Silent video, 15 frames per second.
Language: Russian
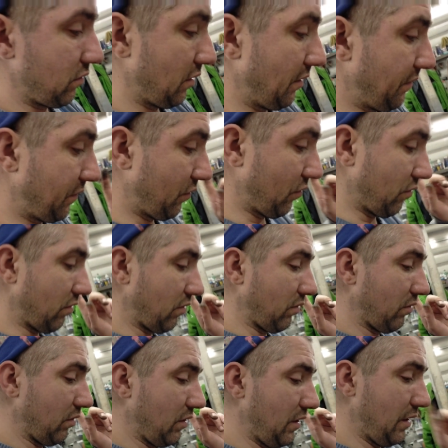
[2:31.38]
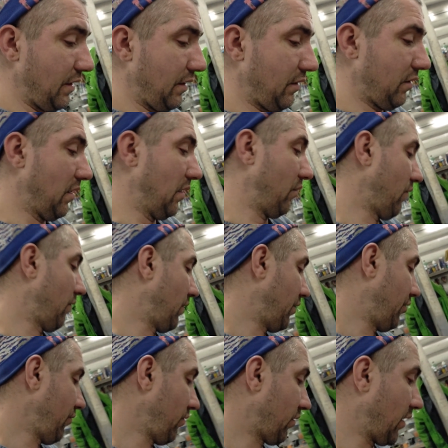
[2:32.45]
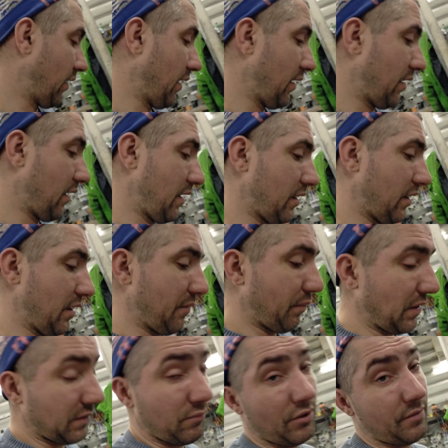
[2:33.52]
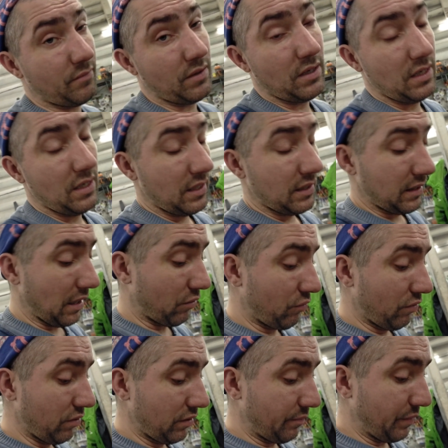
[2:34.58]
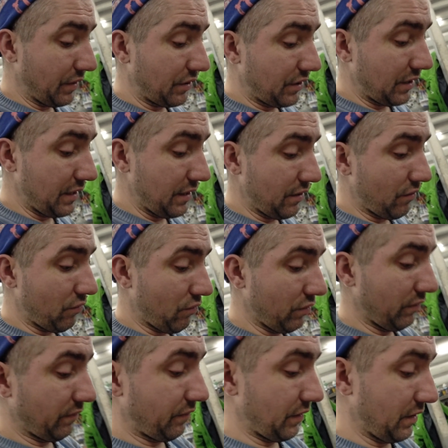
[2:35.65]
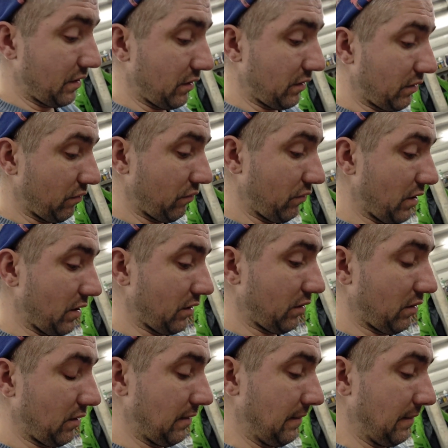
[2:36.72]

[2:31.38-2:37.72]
И все. И на новых щетках это, это. И посмотрим, какое напряжение он выдаст у нас.